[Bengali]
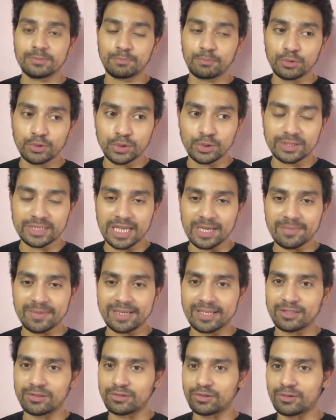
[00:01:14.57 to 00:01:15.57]
পুজোর টাইমে
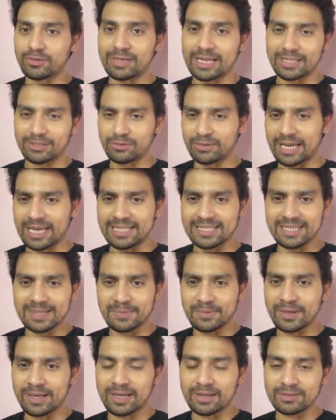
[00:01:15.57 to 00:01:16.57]
কিন্তু তখন এত গ্যাঞ্জাম
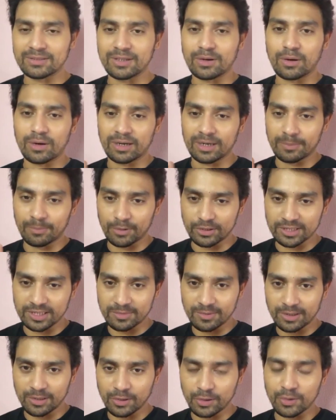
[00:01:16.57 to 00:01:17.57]
হয়ে গেল যে করাটা
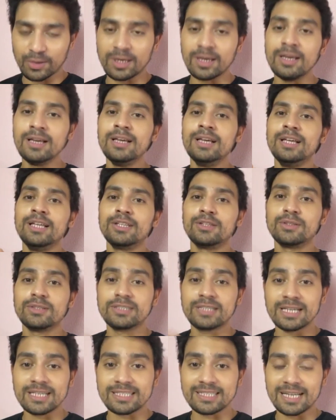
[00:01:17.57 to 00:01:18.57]
পসিবল হলো না তো
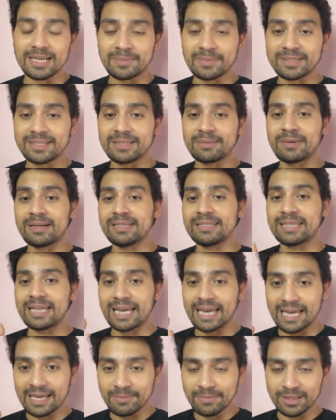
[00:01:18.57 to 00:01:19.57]
জাস্ট আমাদের বাড়িতে
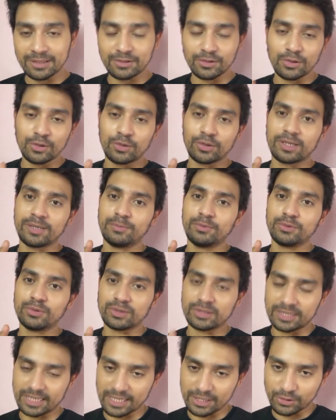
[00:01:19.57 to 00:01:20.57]
এইমাত্র লক্ষ্মী পুজো
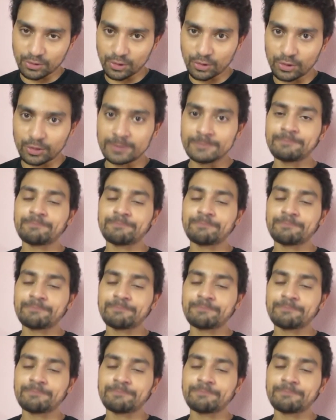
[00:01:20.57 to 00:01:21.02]
শেষ হলো